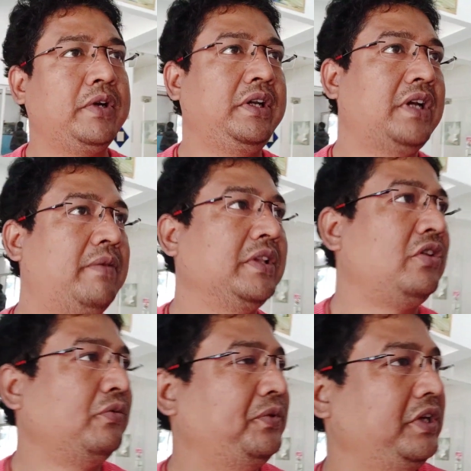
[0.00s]
আমি আমার
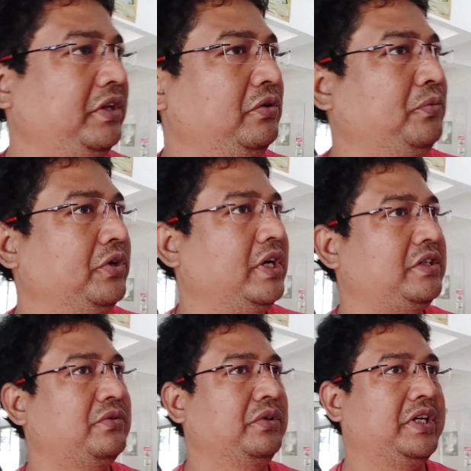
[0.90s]
তরফ থেকে ধূপগুড়ি
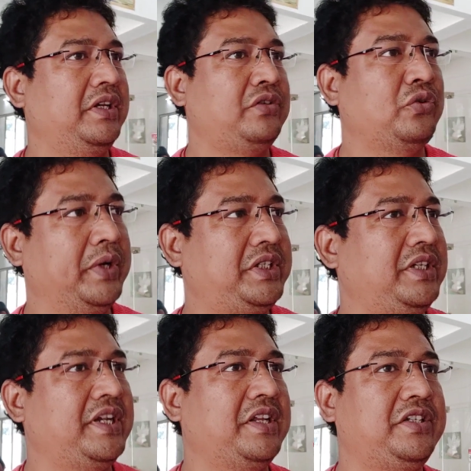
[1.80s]
হাই স্কুলকে শুভেচ্ছা
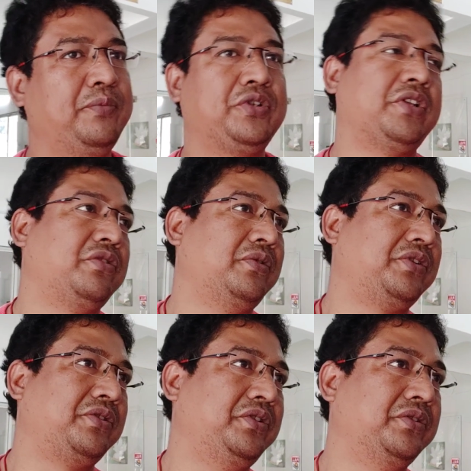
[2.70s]
জানাচ্ছি পঁচাত্তর
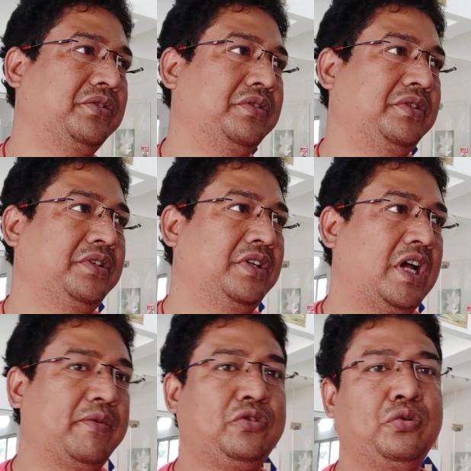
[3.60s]
বছরের জন্য
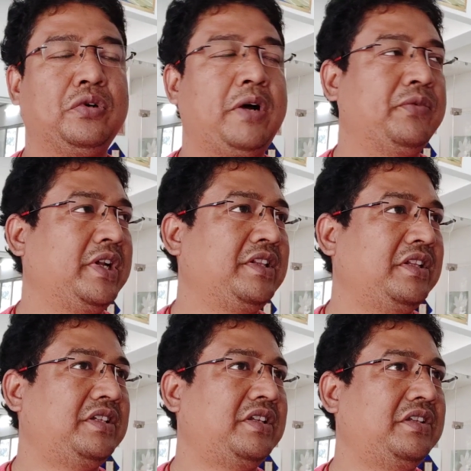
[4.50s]
আমার শুভকামনা
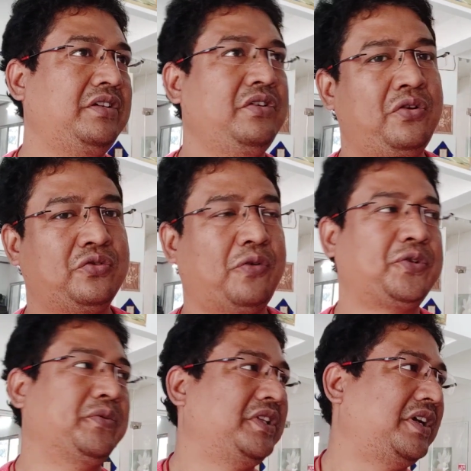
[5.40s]
তাদের সাথে
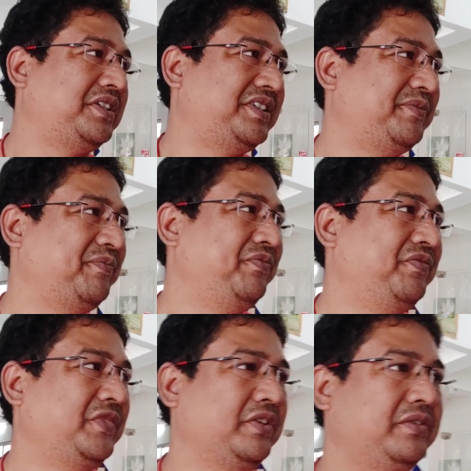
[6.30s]
সবসময় থাকছে
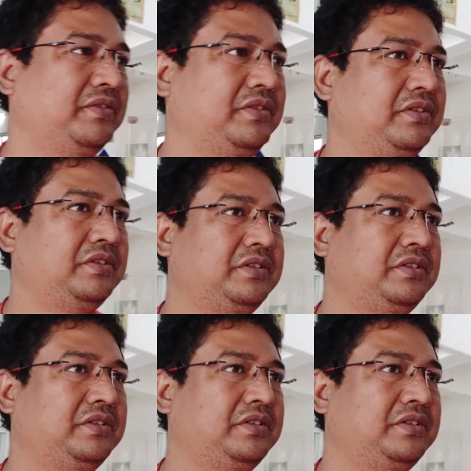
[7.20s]
স্যার আপনি